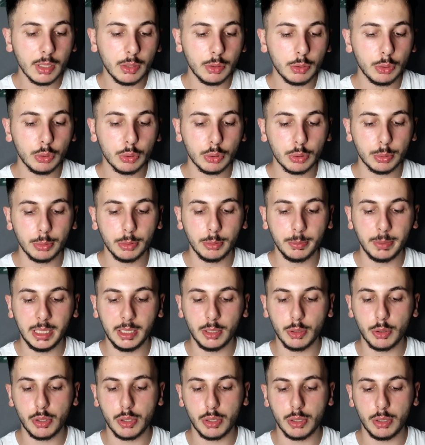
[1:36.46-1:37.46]
YouTube'u
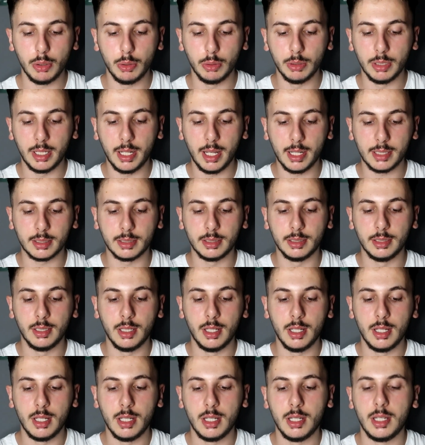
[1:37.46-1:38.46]
bir iş olarak
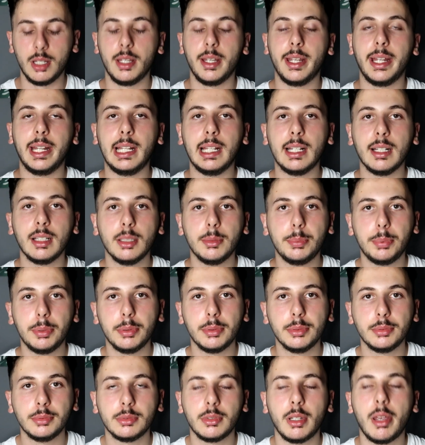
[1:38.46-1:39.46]
ele alıp
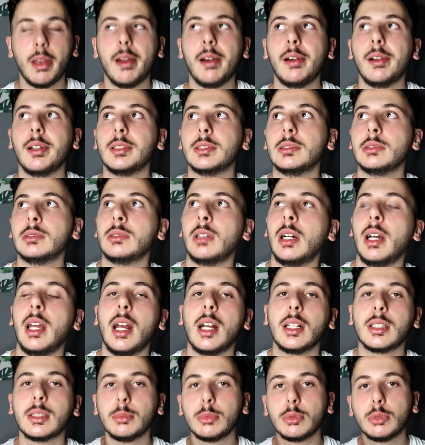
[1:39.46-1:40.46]
e,
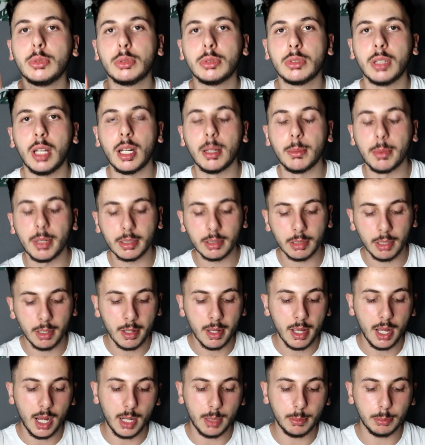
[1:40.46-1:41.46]
hayatımı kurtarmak.
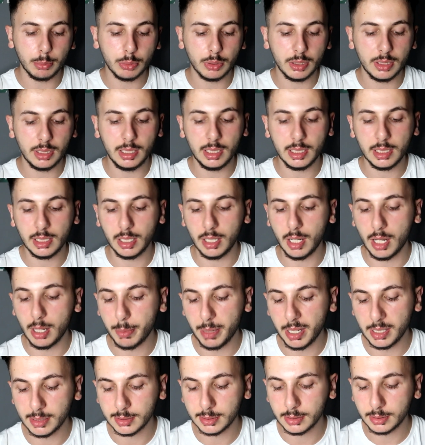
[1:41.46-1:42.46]
Ama bu değil ki Aa,
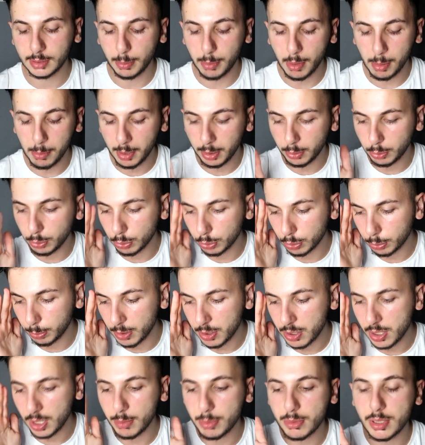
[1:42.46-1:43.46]
ben tamamen YouTube'a
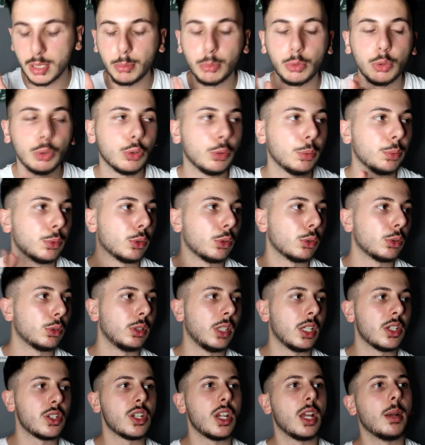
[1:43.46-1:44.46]
şey yapacağım, YouTube'suz
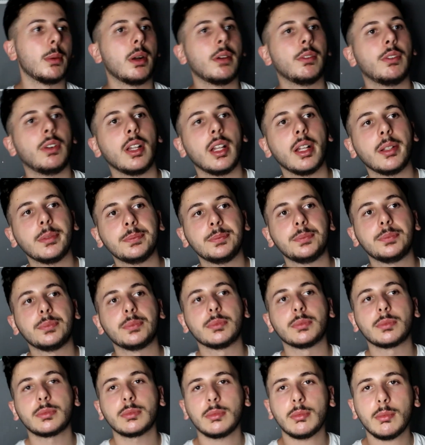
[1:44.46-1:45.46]
yaşayamam falan.
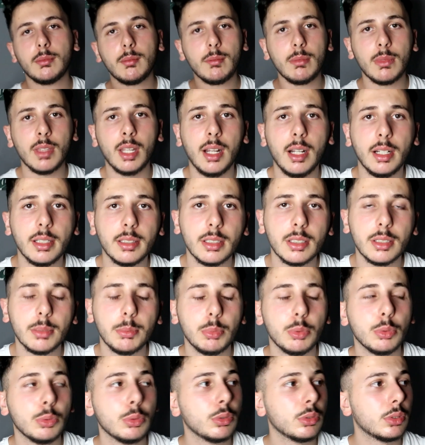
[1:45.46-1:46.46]
Hayır,
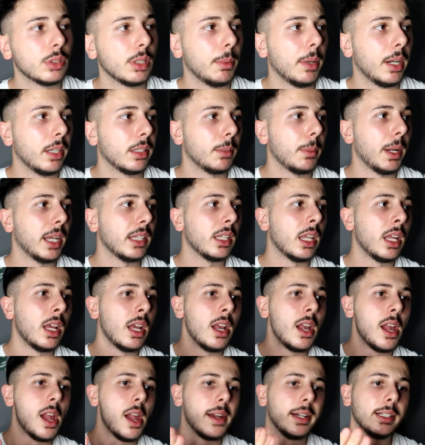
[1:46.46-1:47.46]
bunun zamanında ben
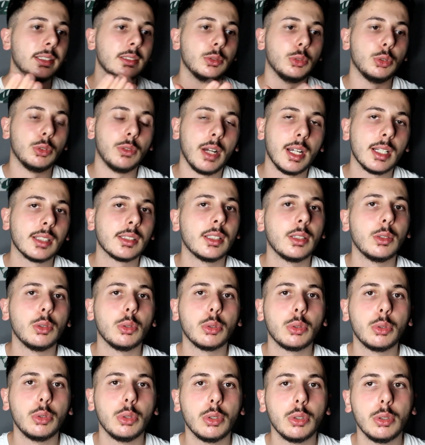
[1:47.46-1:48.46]
üniversitede
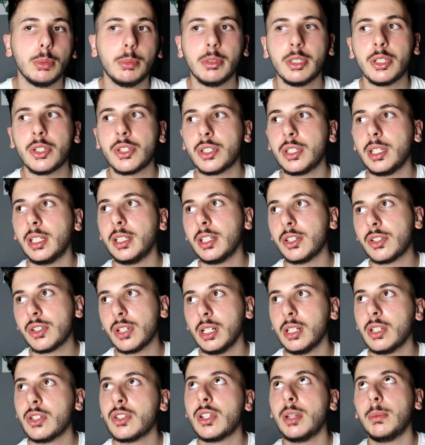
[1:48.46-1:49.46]
okuyorum, işte de
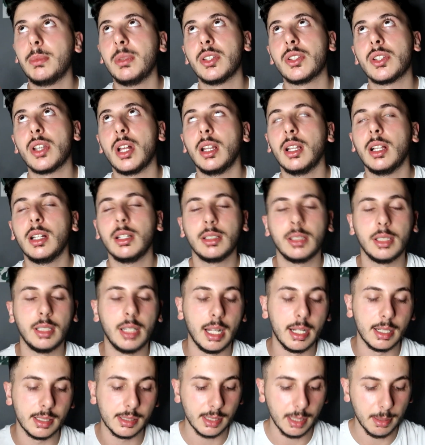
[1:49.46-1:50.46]
çalışacağım inşallah
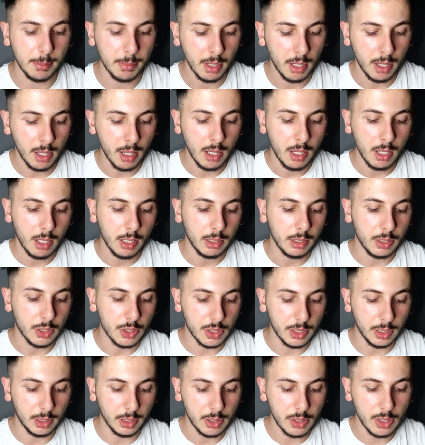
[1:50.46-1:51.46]
girersen.
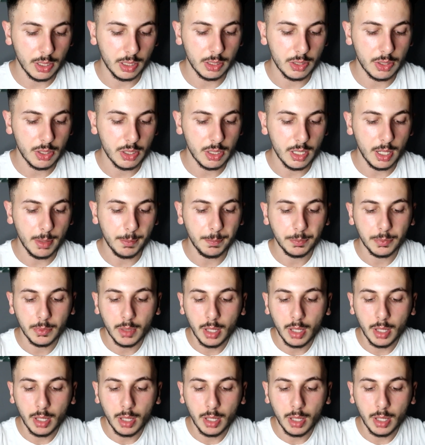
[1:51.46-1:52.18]
İşte de çalışacağım.